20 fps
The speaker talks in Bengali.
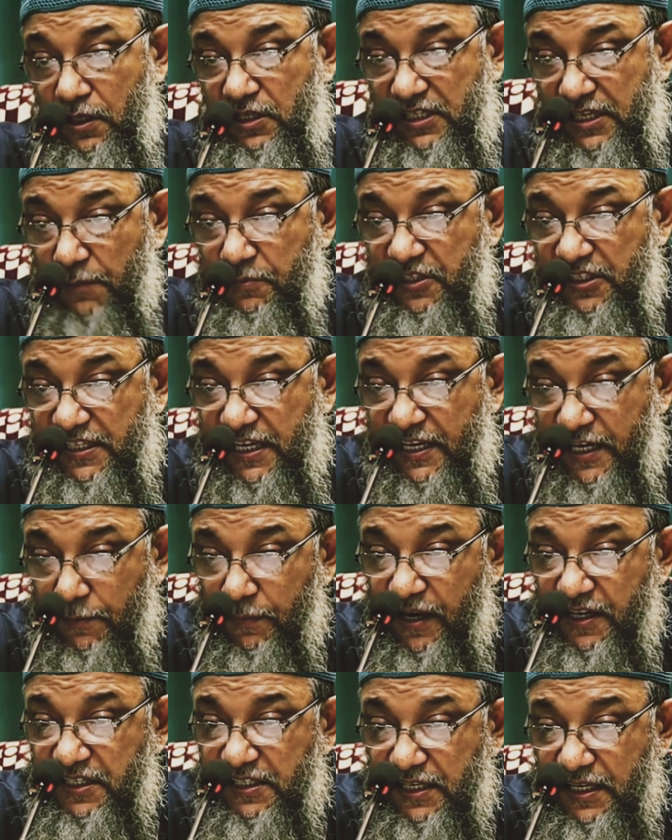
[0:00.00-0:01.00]
ইসলামী স্টেটে
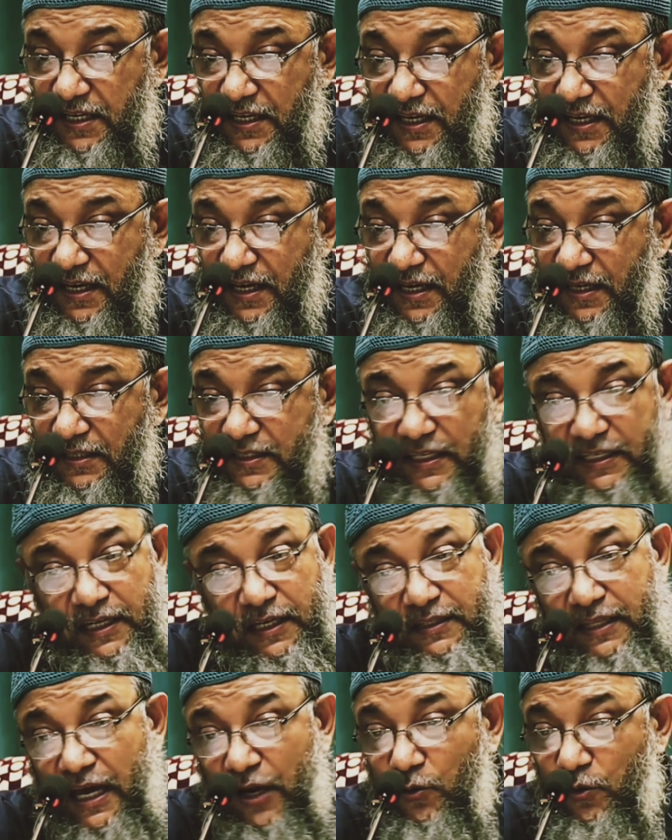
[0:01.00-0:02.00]
বা এসে
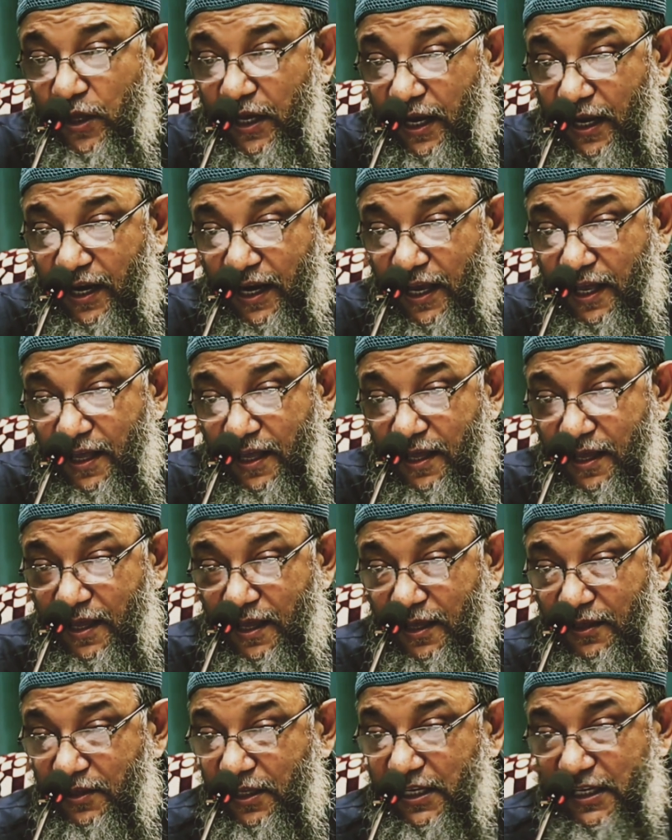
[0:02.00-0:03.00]
সেটা তার অধিকার নেই
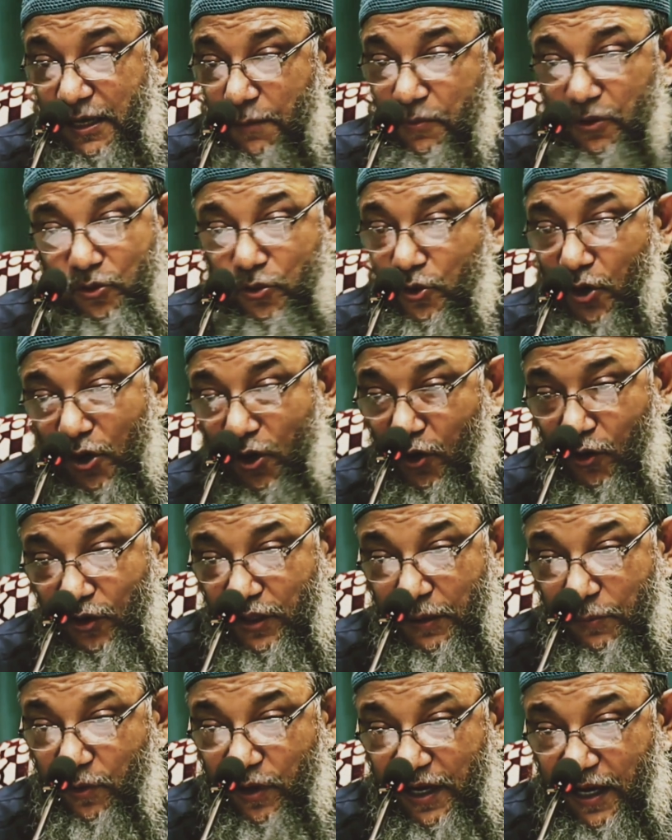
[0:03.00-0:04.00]
তিনটা মৃত্যুদণ্ডের
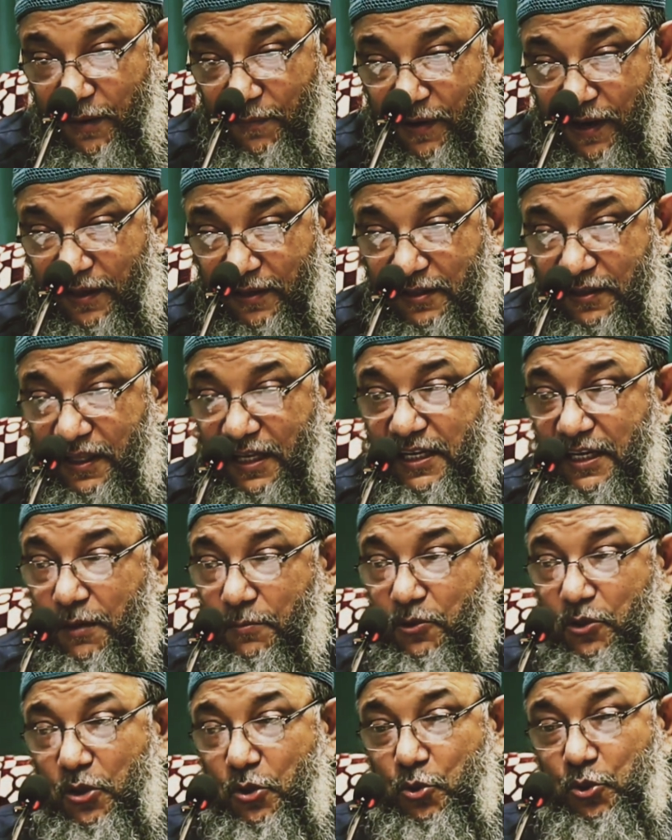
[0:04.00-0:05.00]
কথা বলি না আমরা তিনটার
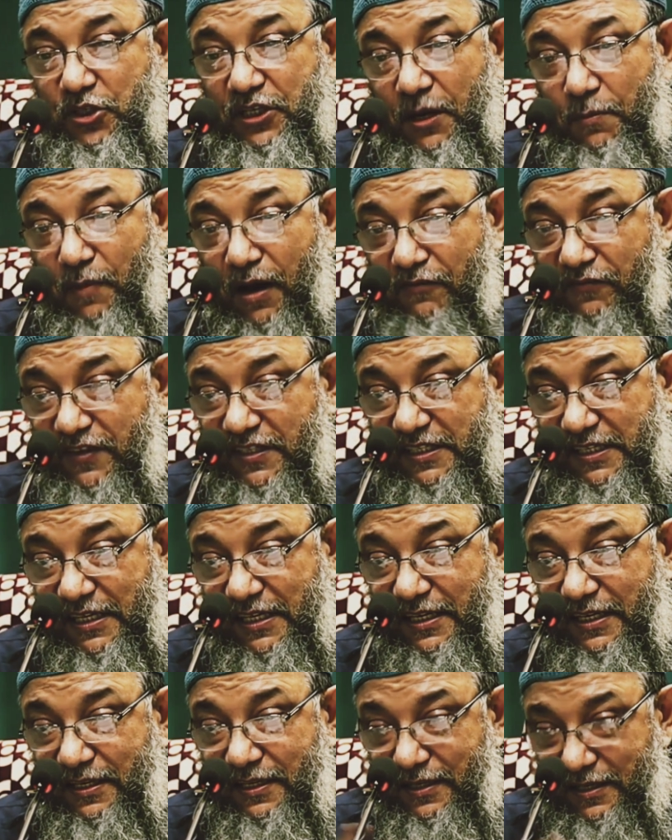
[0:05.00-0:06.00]
মৃত্যু দুইটার মাফ আছে
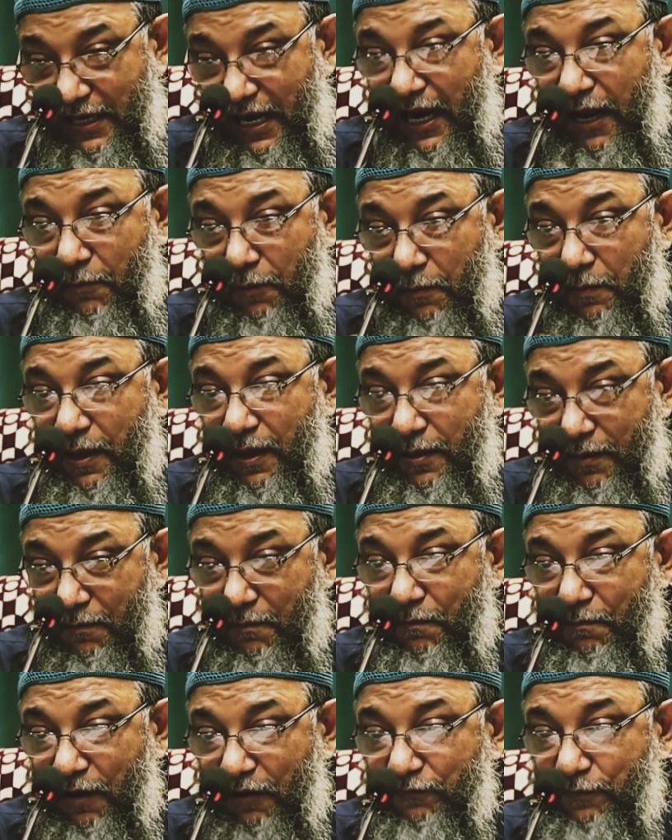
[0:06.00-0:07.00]
নানাভাবে
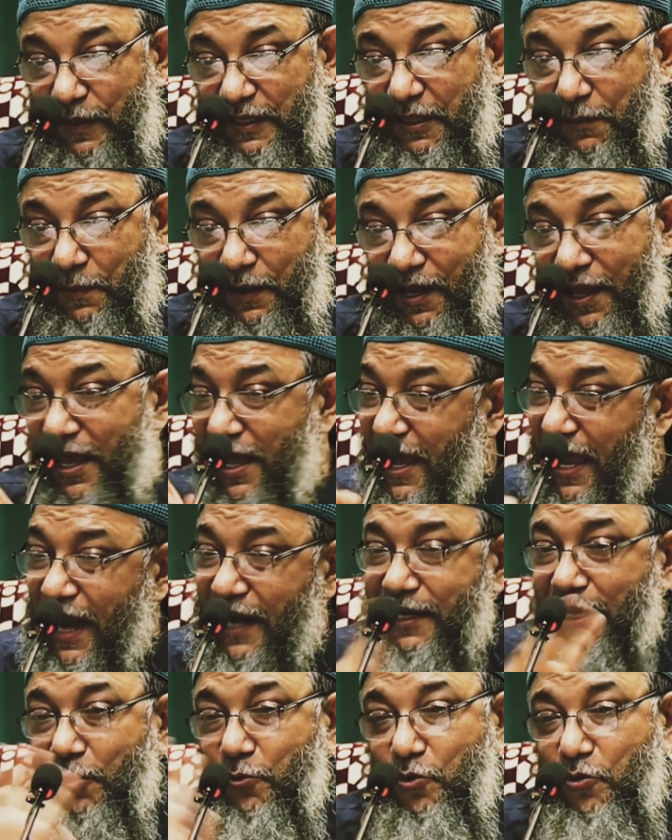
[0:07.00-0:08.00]
মাফ পাইতে পারে
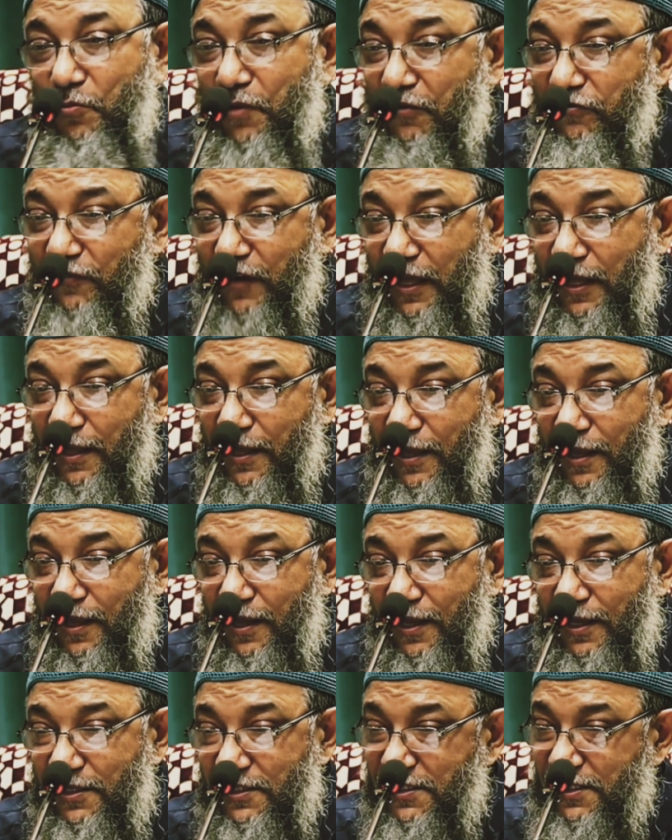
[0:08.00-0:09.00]
একটা কোনো মাফ নেই
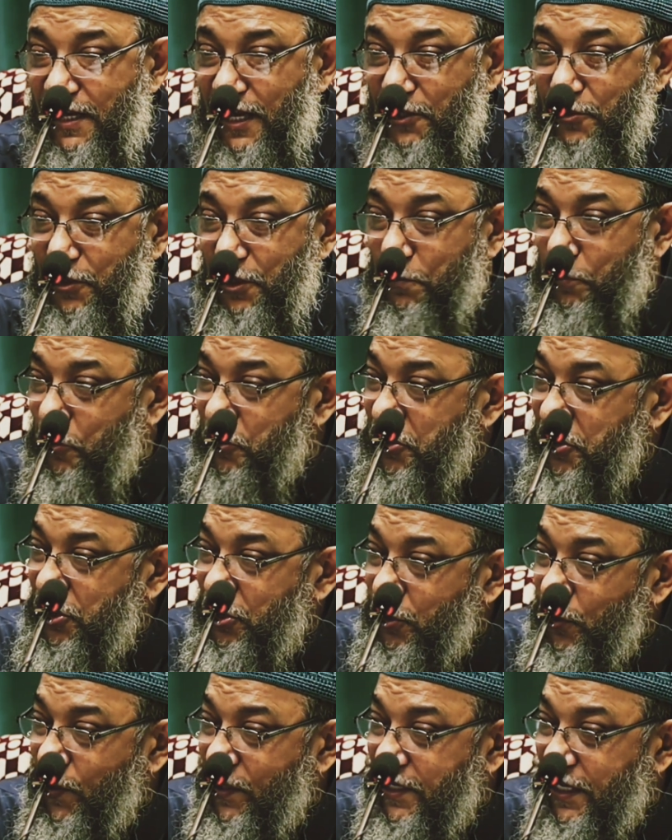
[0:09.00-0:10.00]
জিনা যদি
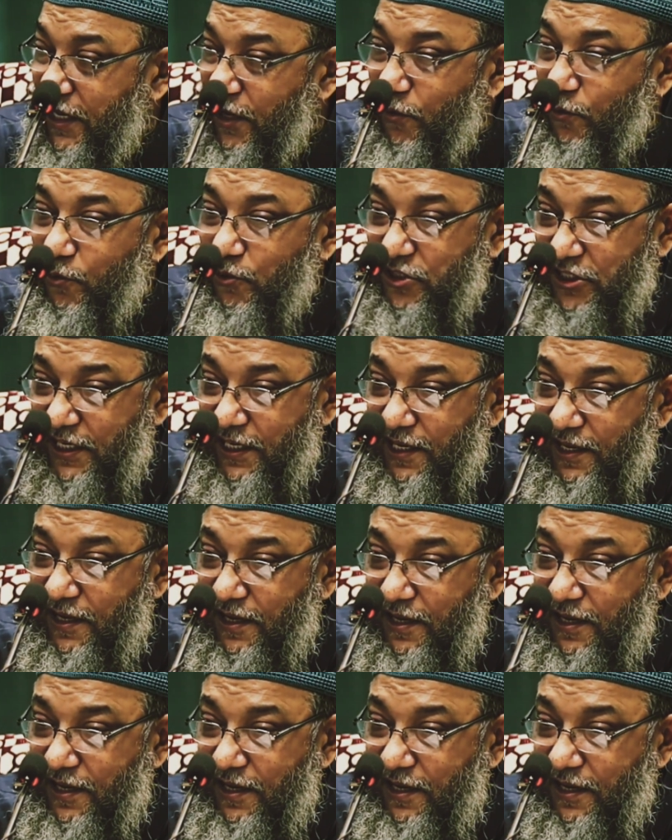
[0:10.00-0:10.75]
প্রতিষ্ঠিত হয়ে যে কেউ করছে